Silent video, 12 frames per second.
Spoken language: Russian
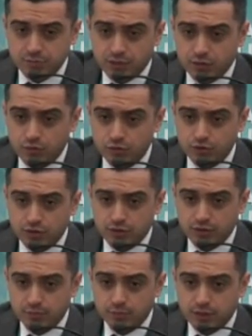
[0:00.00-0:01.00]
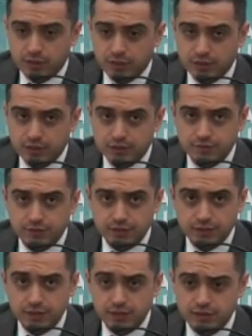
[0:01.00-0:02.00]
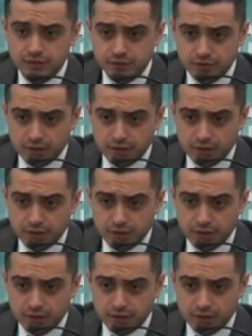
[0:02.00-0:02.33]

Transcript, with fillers: пророчили нам коллеги из ФНС,